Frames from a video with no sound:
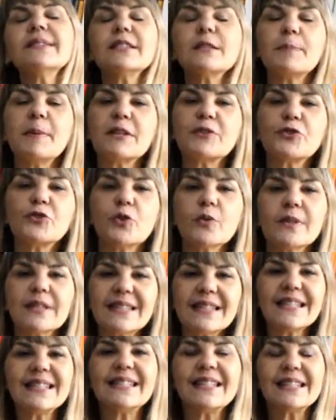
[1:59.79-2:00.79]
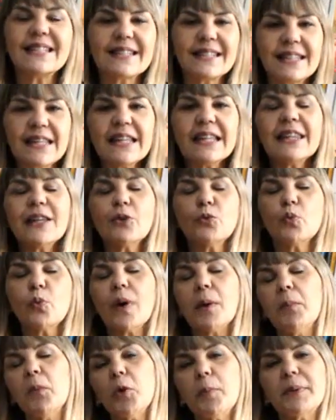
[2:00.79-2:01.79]
as pessoas necessitam do
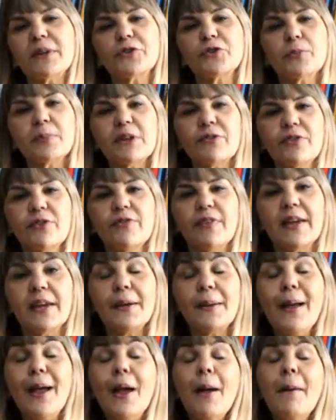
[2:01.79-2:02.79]
amor para sobreviver.